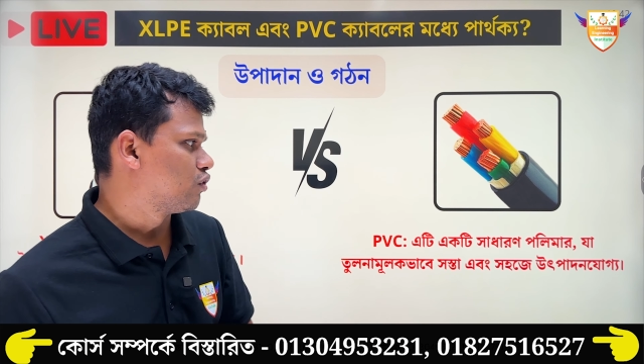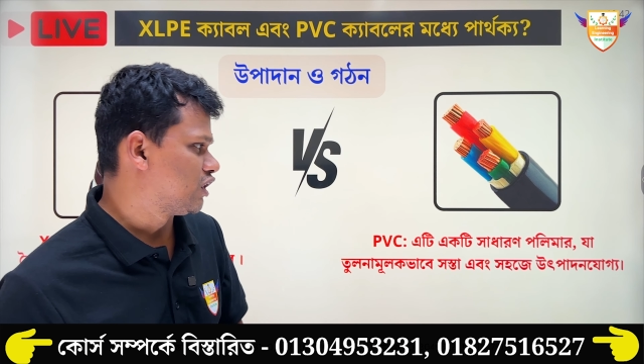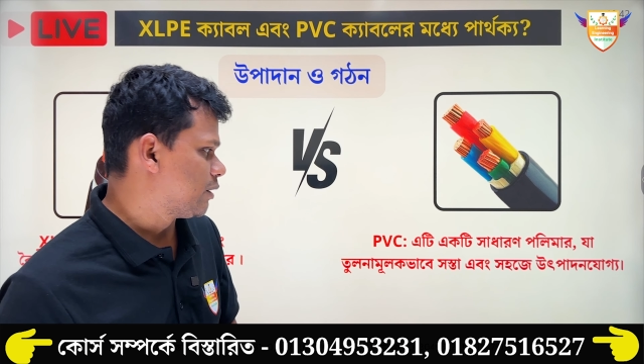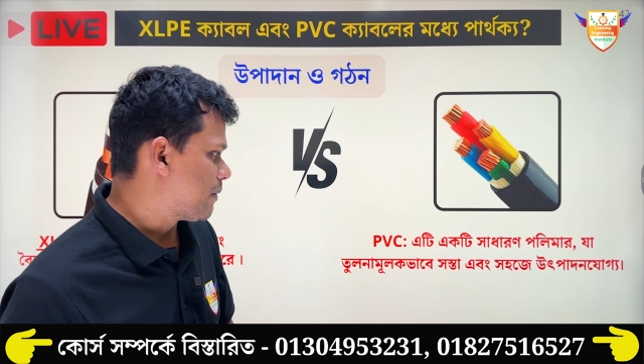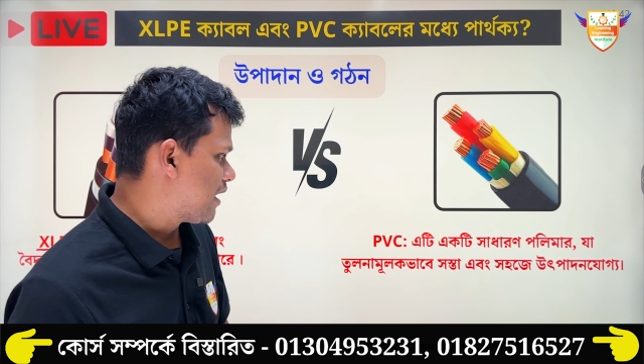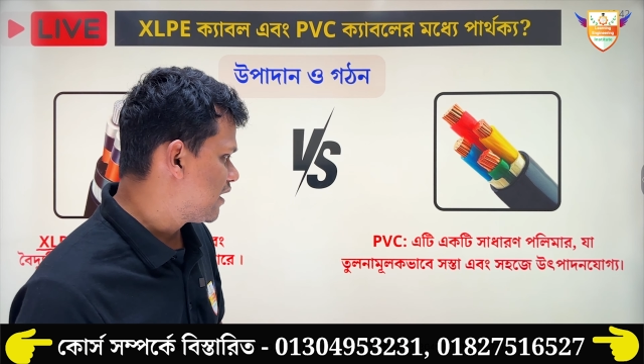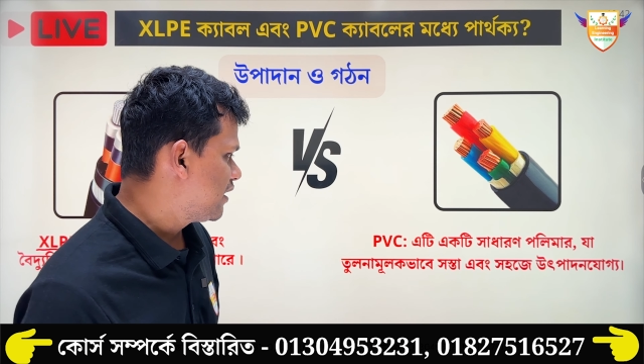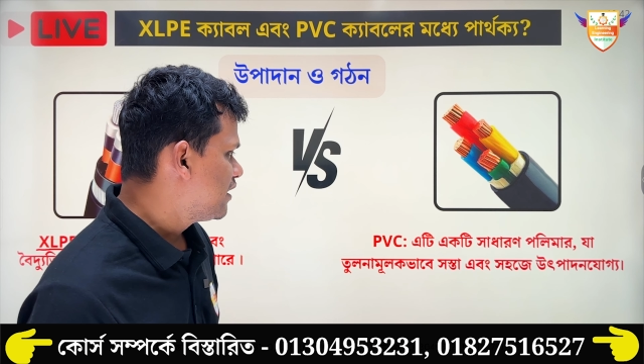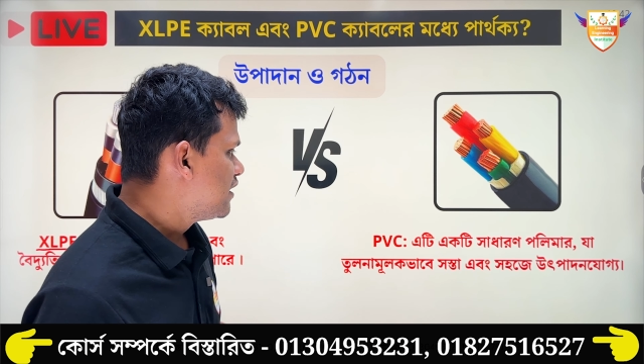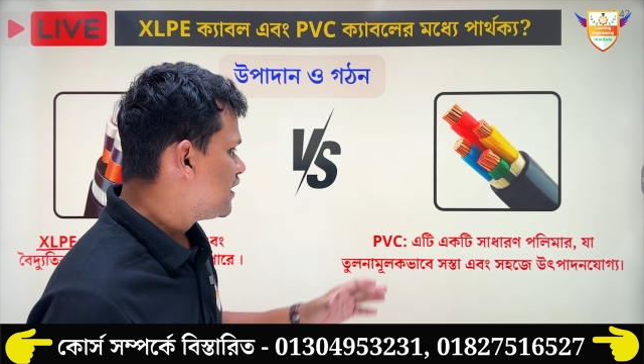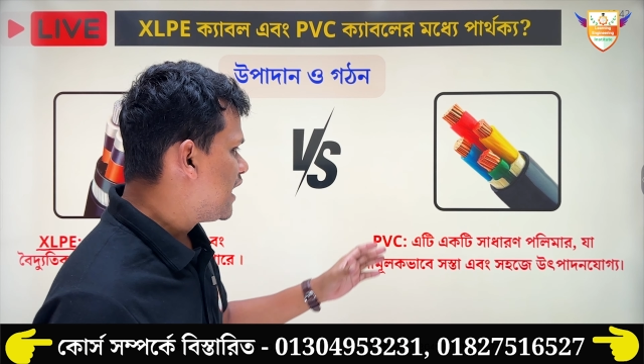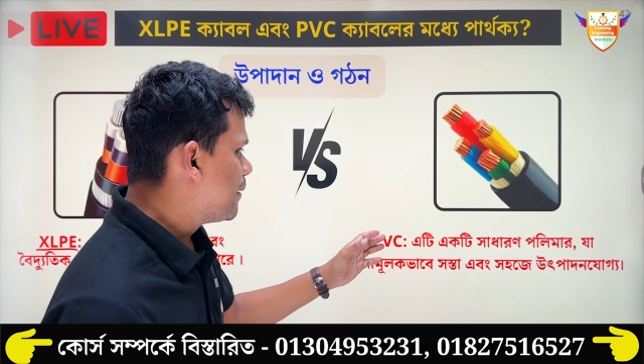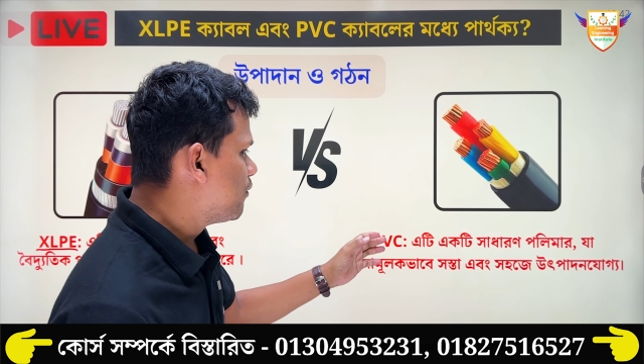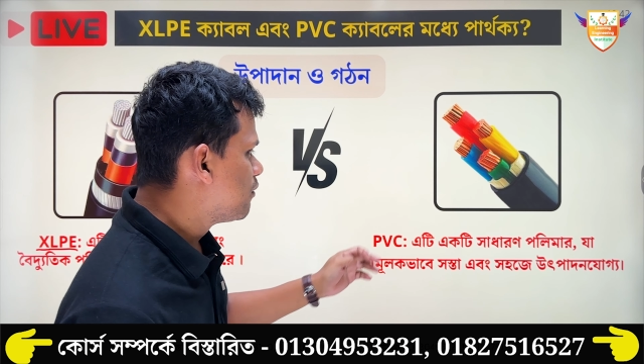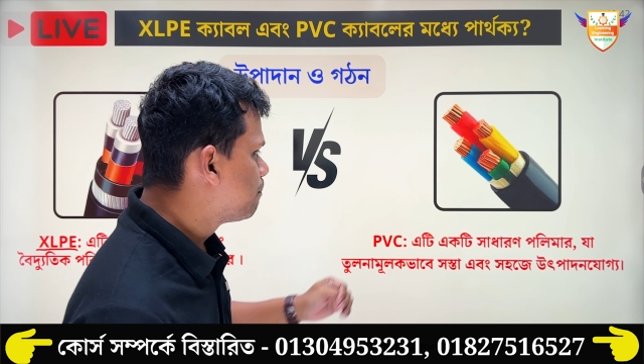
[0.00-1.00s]
করতে পারে
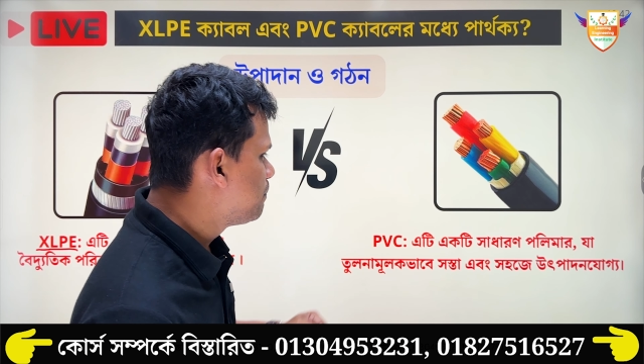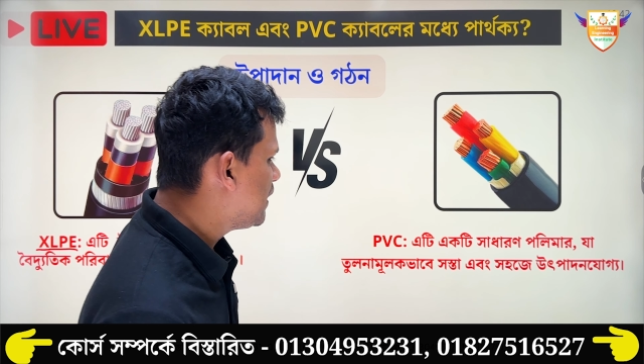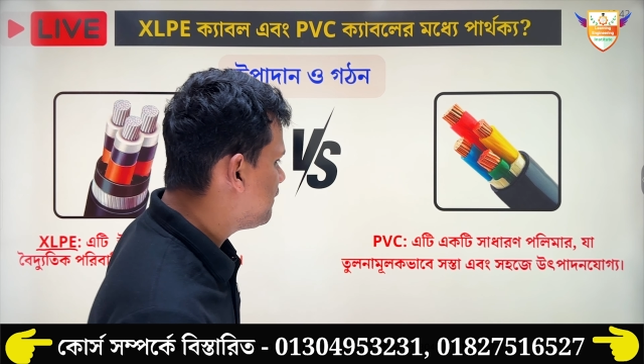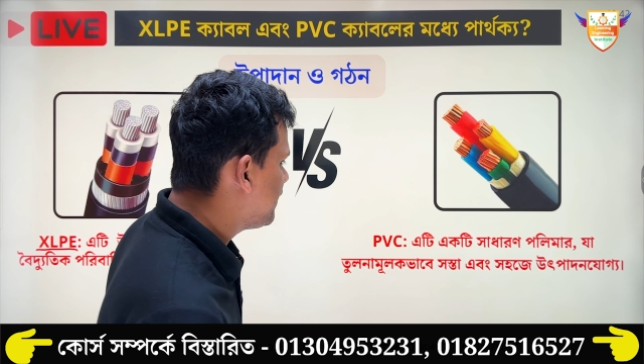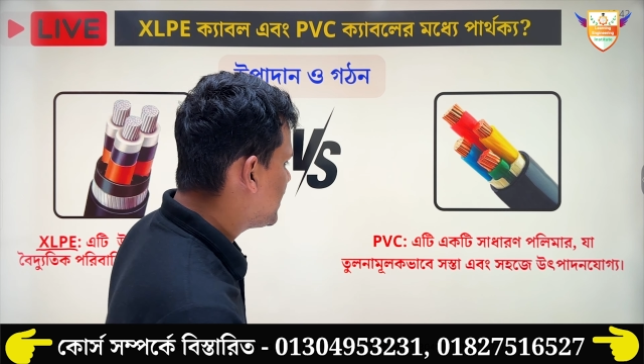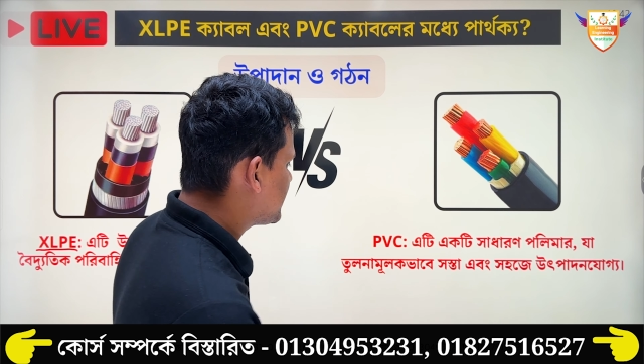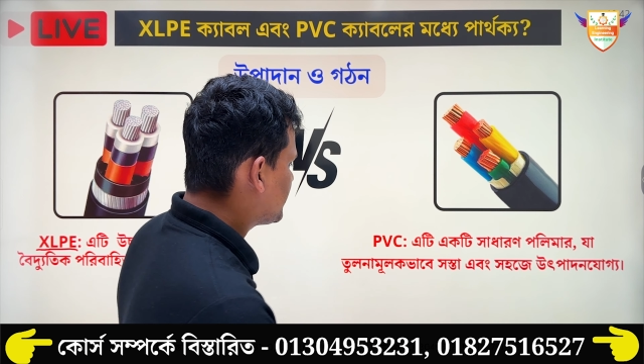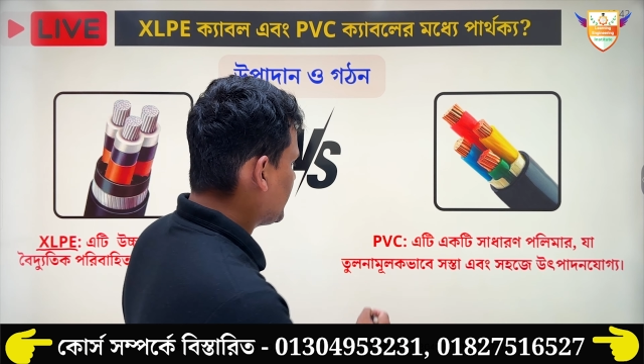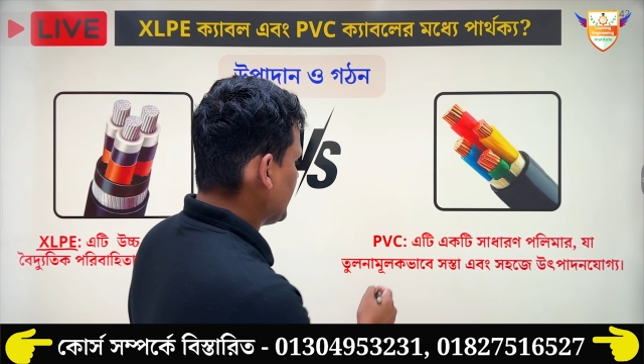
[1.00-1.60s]
এবং পিভিসি